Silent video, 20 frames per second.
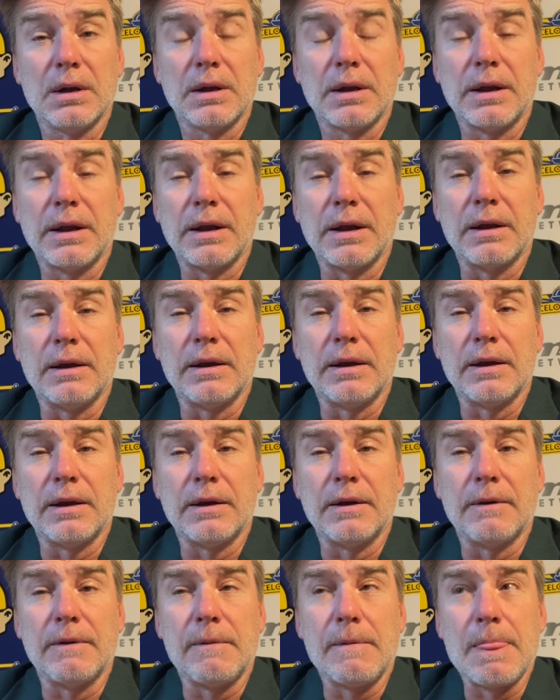
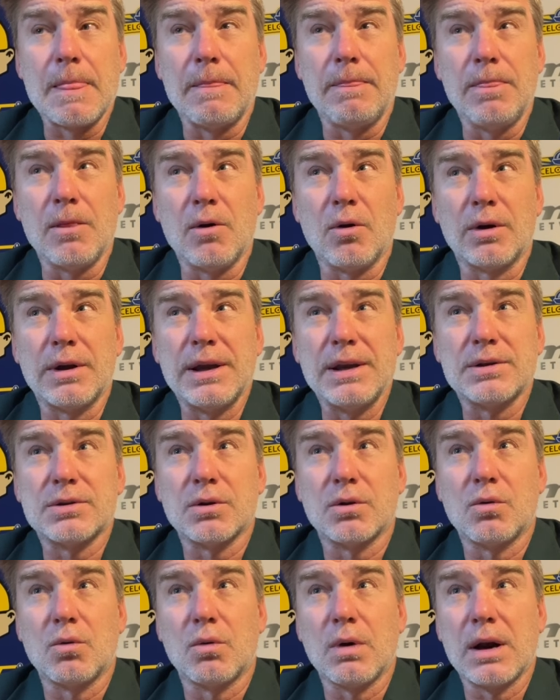eh, no
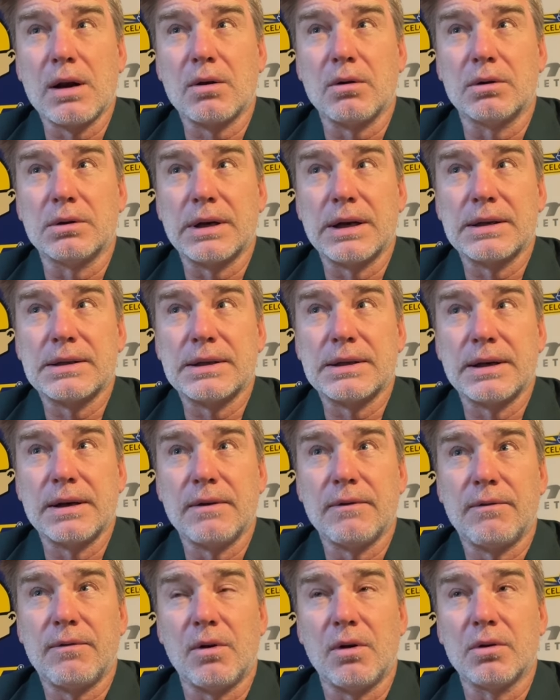quiso jugar con tres en
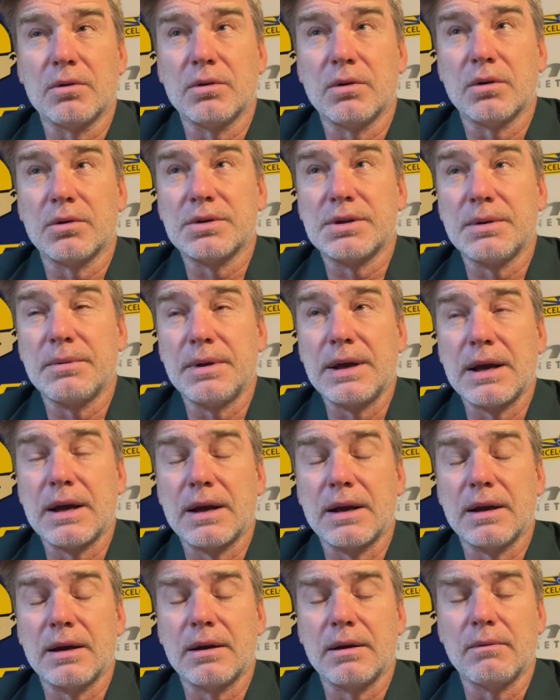el fondo, se veía
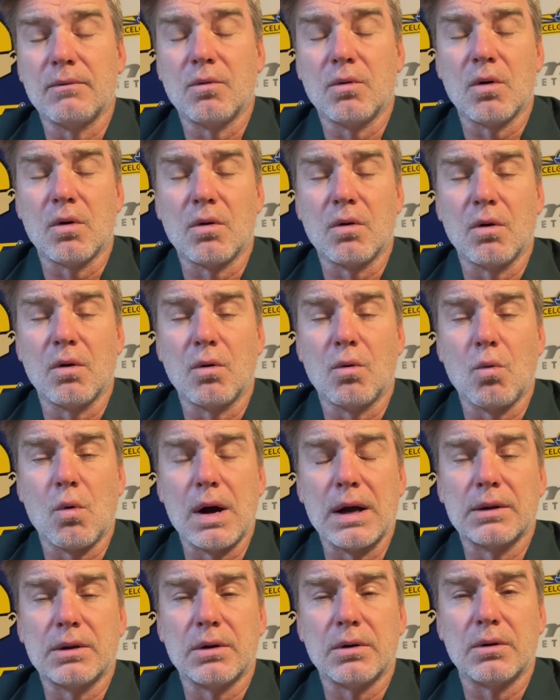que jugó con
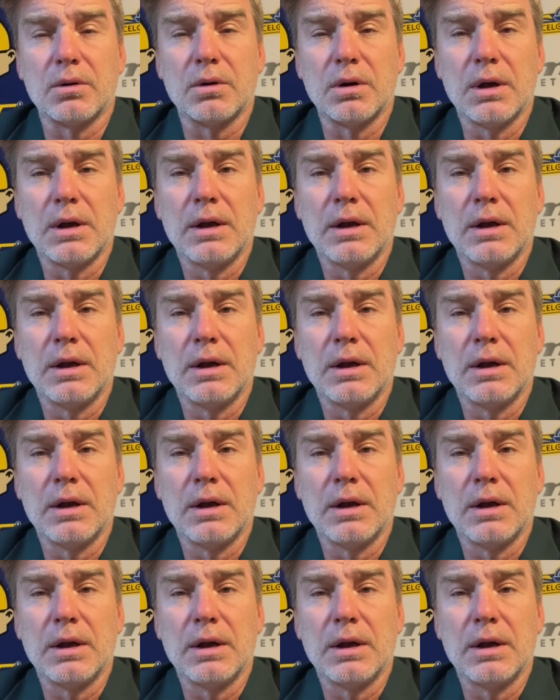cuatro,